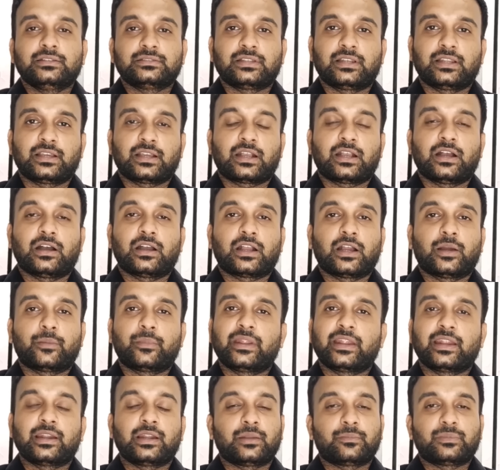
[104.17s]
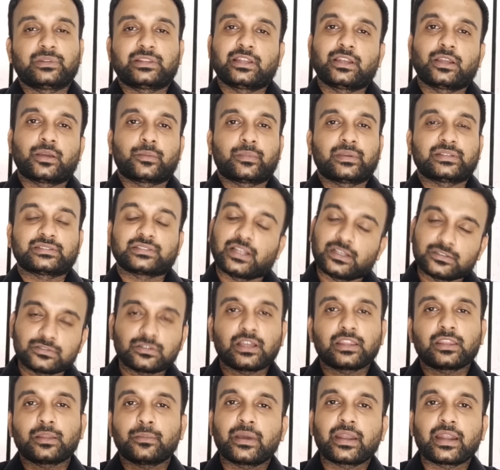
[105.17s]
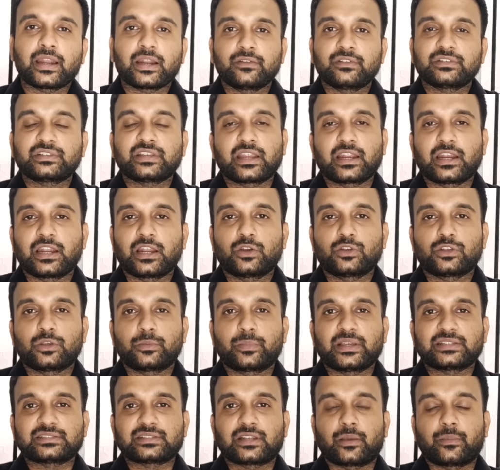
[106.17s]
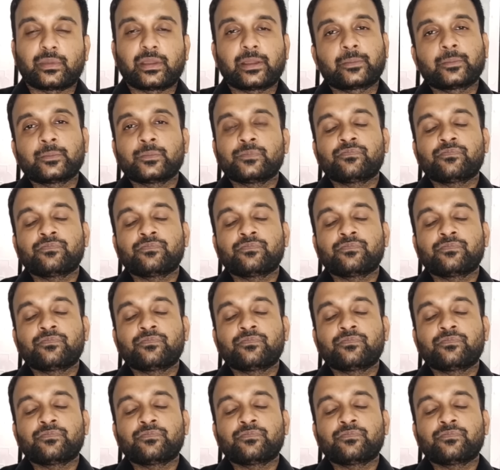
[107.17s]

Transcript: சில கா காமெடிகள் பற்றிலாம் பேசலாம் ஸோ அந்த மாதிரியான விஷயங்கள்லாம் கொஞ்சம் பேசலாமே